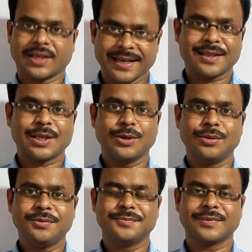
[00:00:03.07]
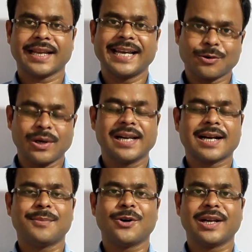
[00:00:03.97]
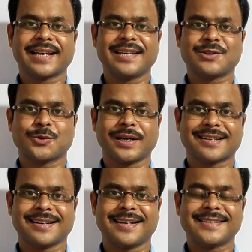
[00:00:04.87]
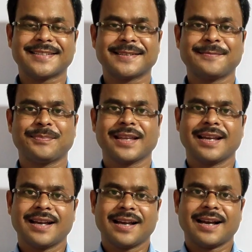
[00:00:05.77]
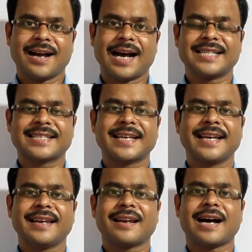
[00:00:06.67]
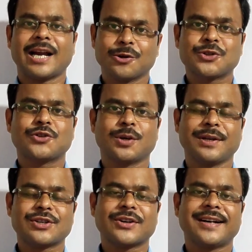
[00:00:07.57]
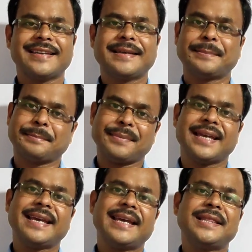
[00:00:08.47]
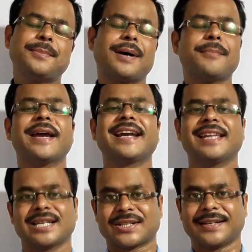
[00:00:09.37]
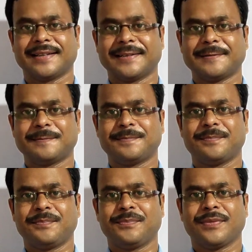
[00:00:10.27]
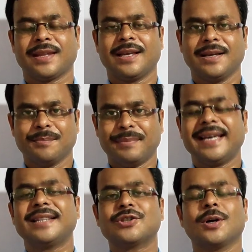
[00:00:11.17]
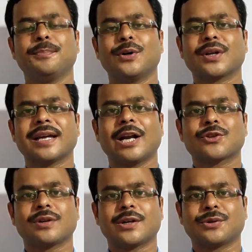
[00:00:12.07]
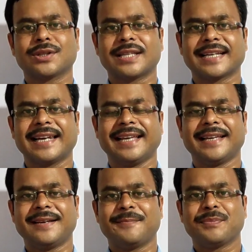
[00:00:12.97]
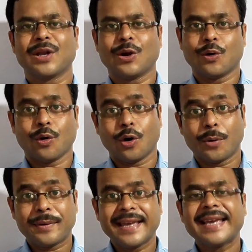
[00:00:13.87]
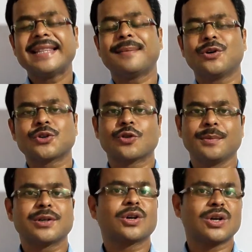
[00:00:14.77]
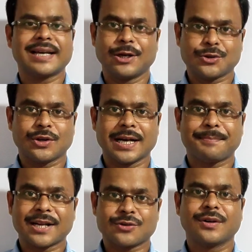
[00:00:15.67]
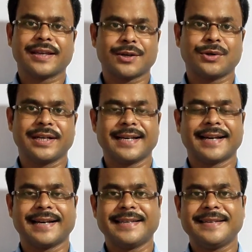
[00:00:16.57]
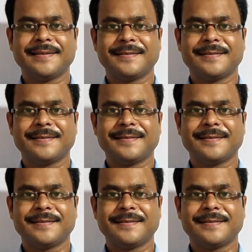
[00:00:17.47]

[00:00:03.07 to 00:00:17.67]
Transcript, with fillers: থ্যাংক ইউ অ্যান্ড ওয়েলকাম অল এগেইন টু মাই ক্লাস আজকের আলোচ্য বিষয় ভেদ বা ভ্যারিয়েশন ভেদ সম্পর্কে আলোচনা করতে গেলে অভেদ এবং সমীকরণ আলোচনা প্রাসঙ্গিক হয়ে দাঁড়ায়